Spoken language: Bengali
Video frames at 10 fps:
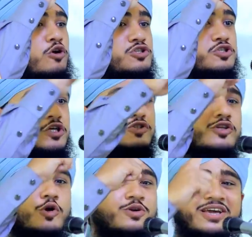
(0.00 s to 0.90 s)
ক্রস
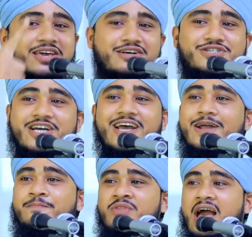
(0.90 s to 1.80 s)
চিহ্নতে উঠে গিয়েছে
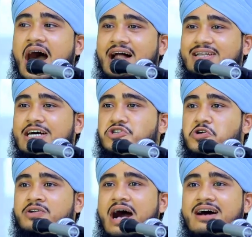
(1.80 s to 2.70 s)
আল্লাহ
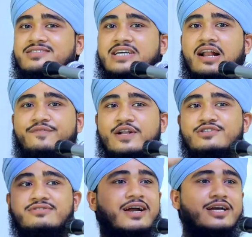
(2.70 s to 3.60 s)
যখন আজাইল
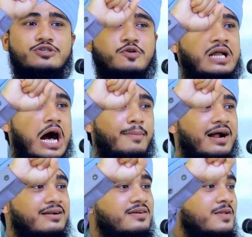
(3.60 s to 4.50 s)
ফেরেস থাকে যখন
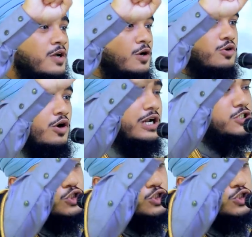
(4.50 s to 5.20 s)
আমার ঘরের